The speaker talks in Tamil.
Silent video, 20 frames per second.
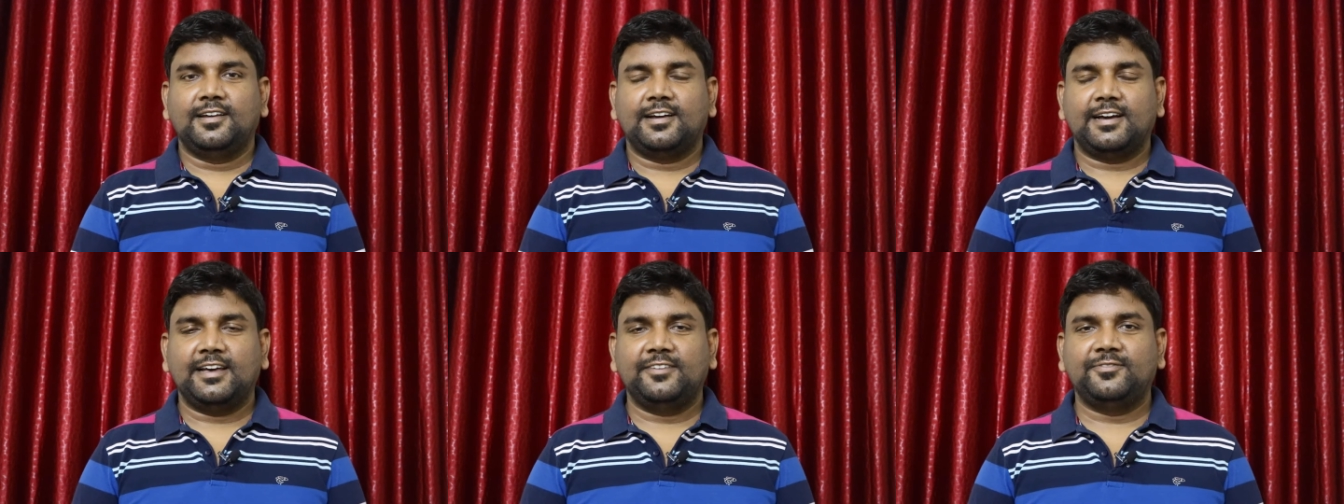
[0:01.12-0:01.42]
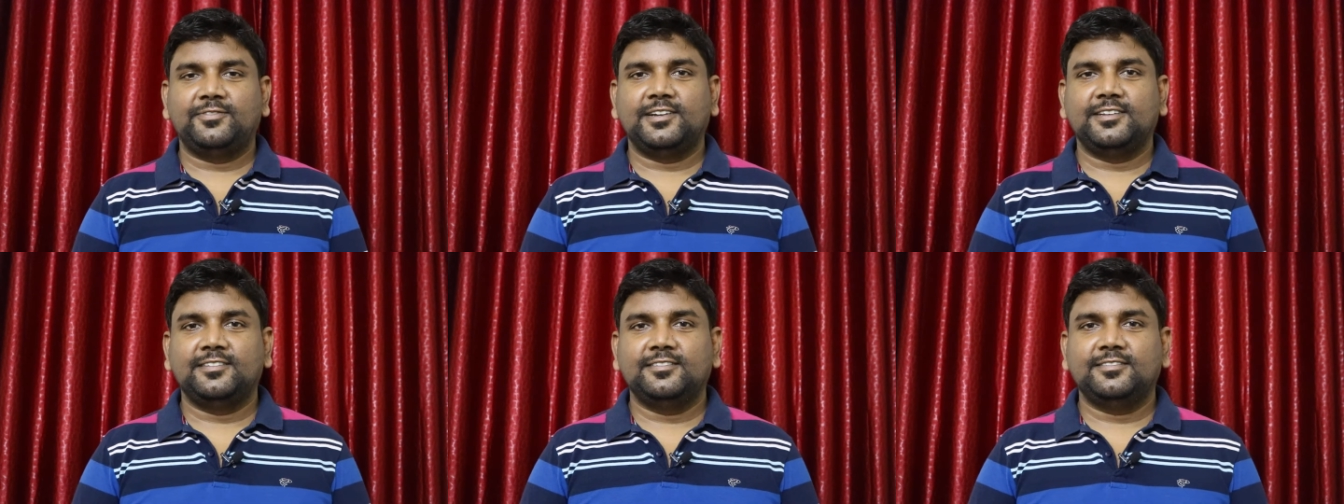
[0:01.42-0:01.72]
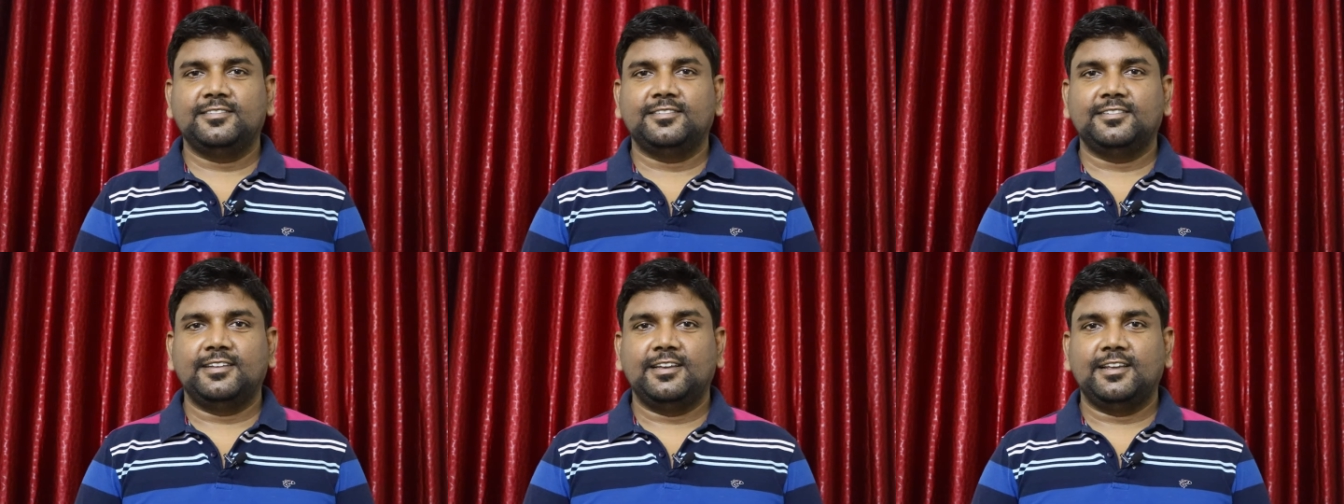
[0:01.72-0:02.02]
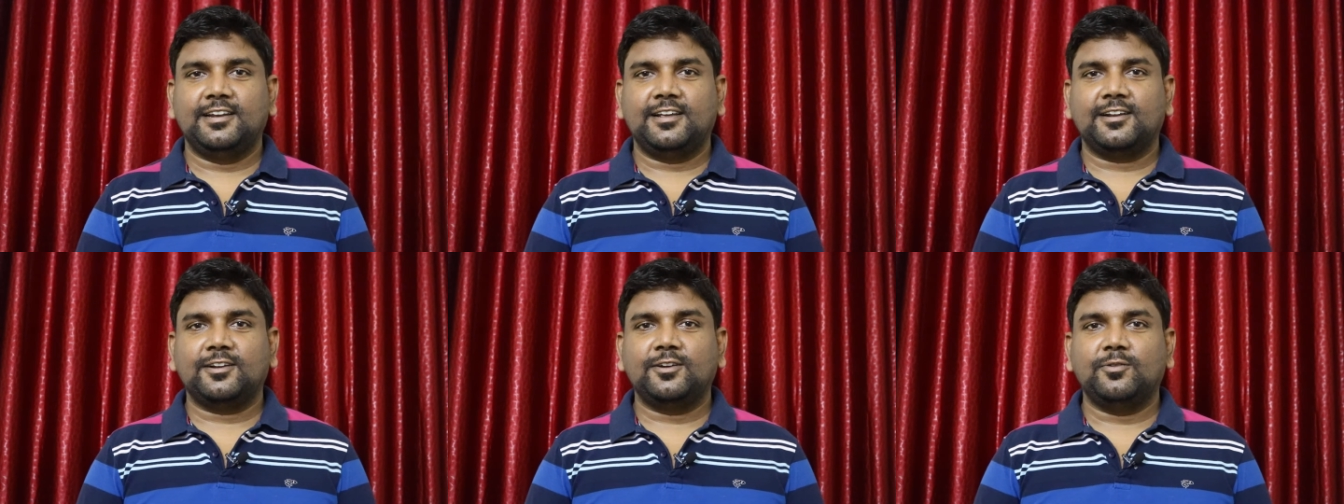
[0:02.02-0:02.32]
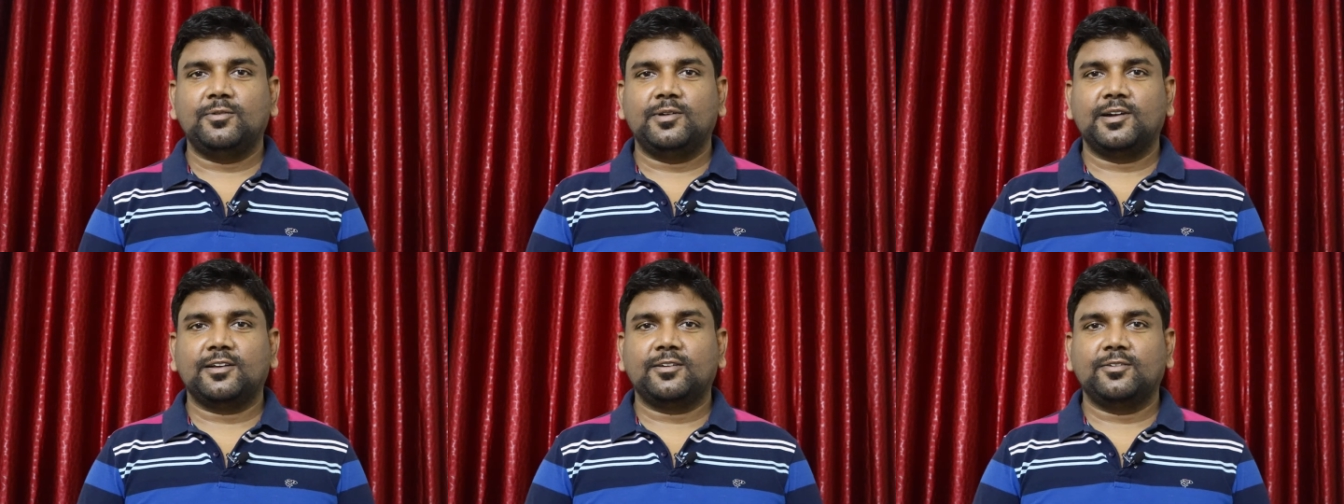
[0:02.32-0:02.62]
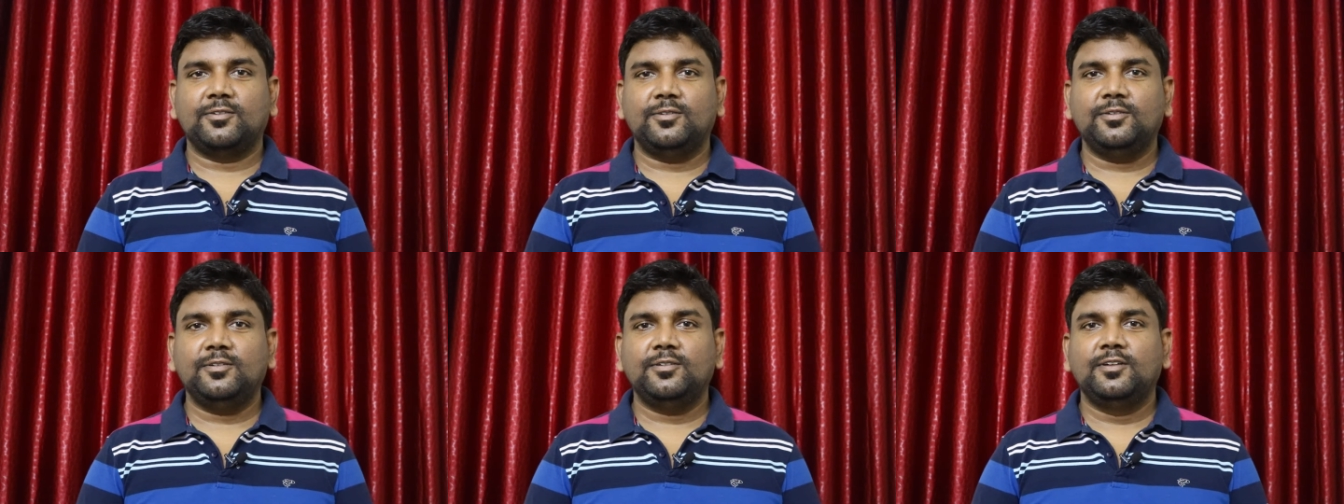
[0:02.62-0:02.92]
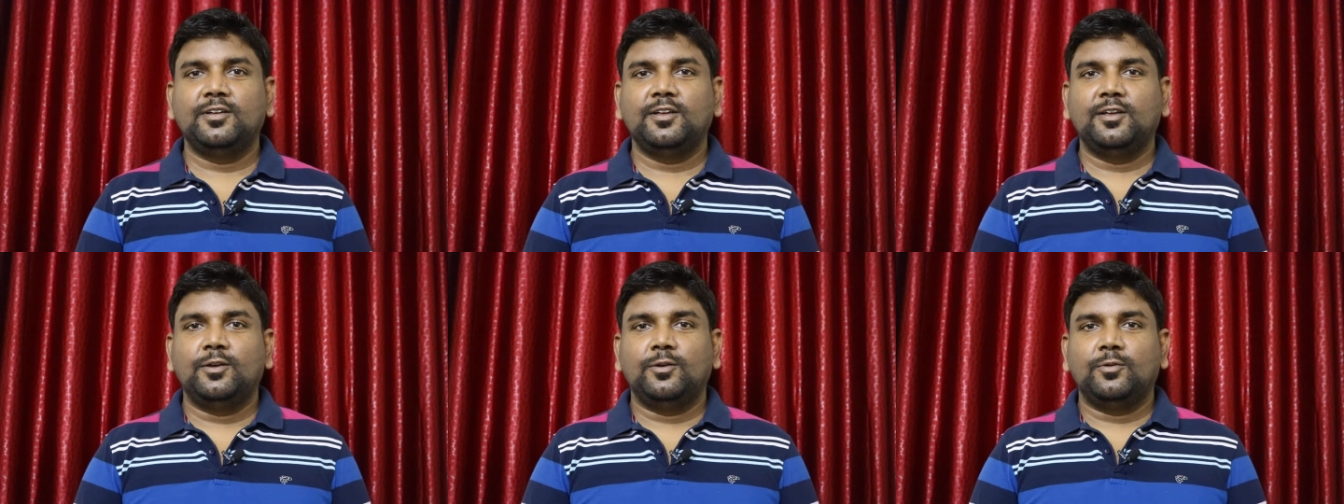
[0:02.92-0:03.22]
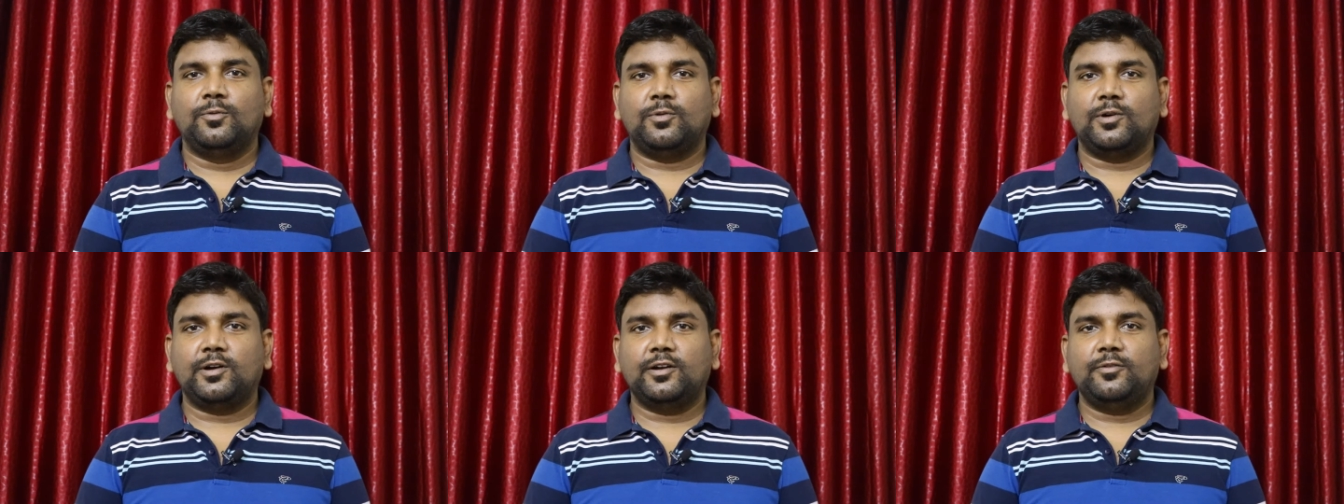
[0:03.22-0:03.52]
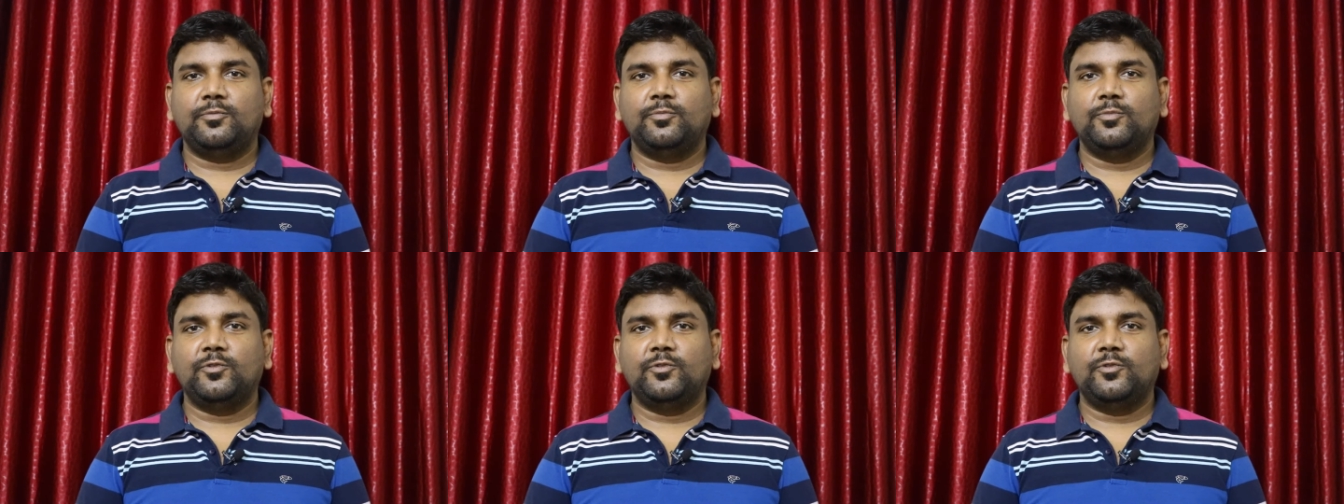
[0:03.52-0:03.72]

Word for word: ஹாய் ஃப்ரெண்ட்ஸ் எல்லாருக்கும் வணக்கம் வாட்